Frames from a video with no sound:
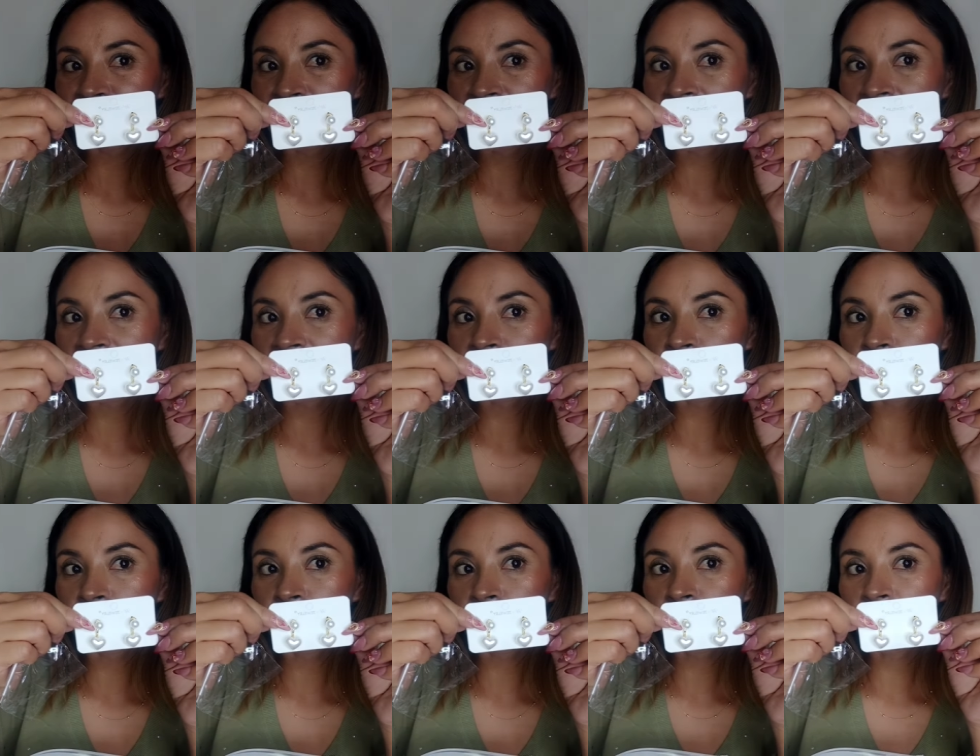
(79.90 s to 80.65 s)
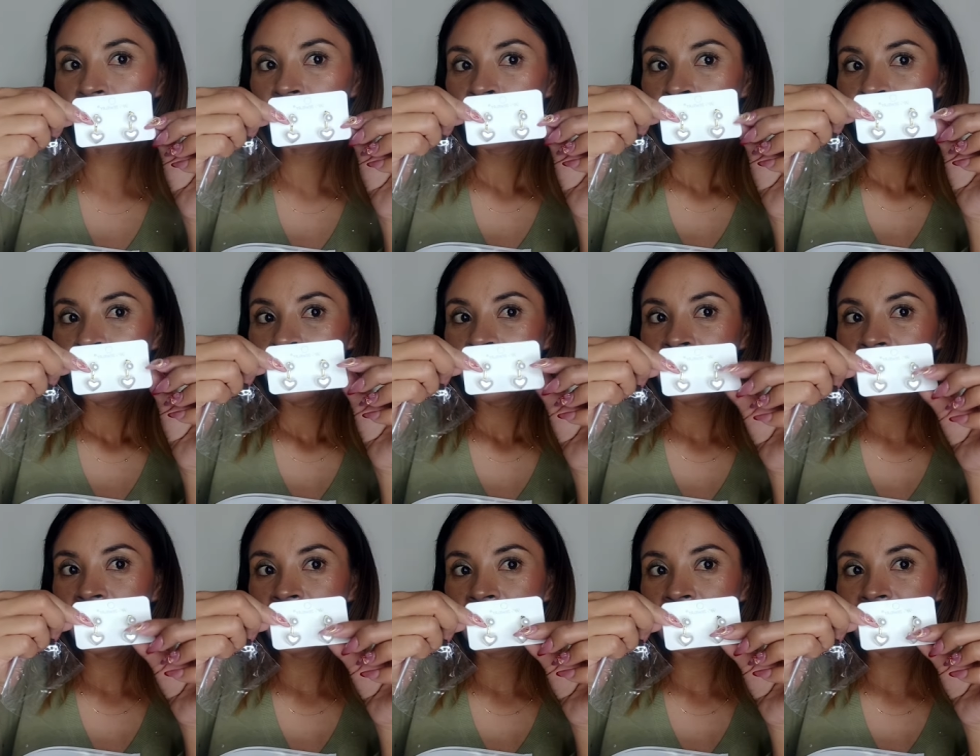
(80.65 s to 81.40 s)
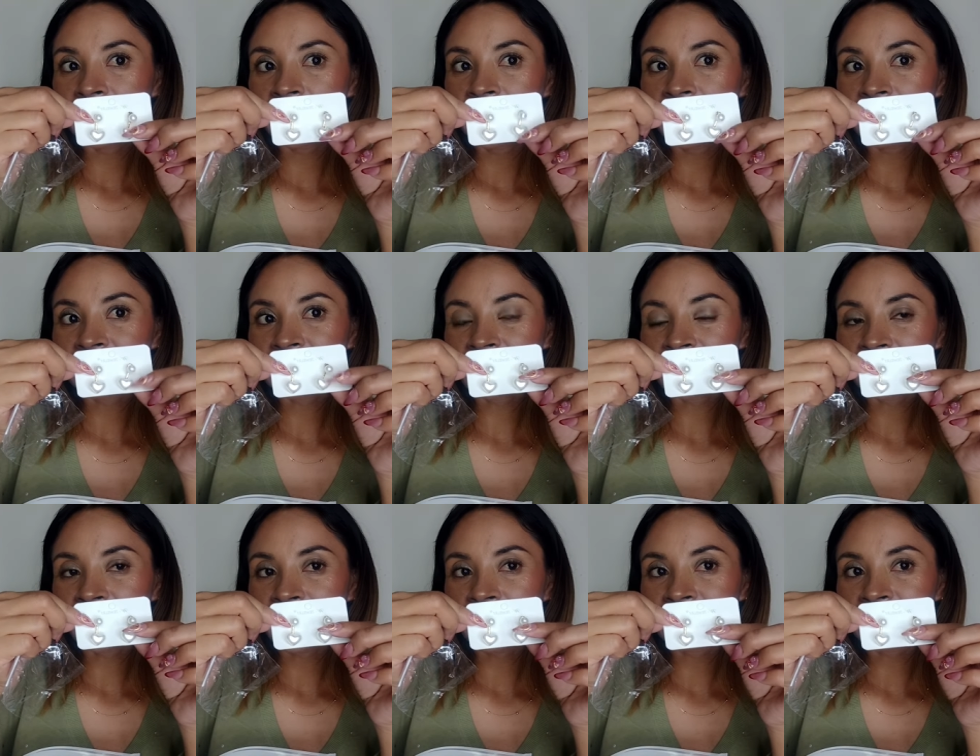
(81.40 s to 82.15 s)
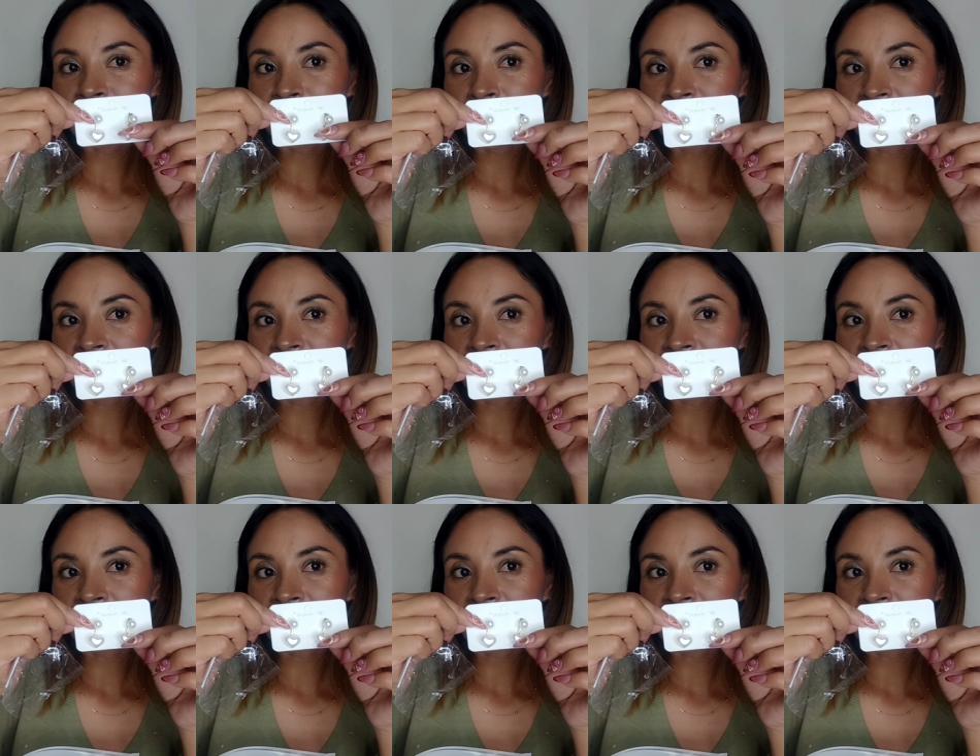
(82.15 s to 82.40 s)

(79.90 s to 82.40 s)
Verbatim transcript: me encantó. Eh, esta, esta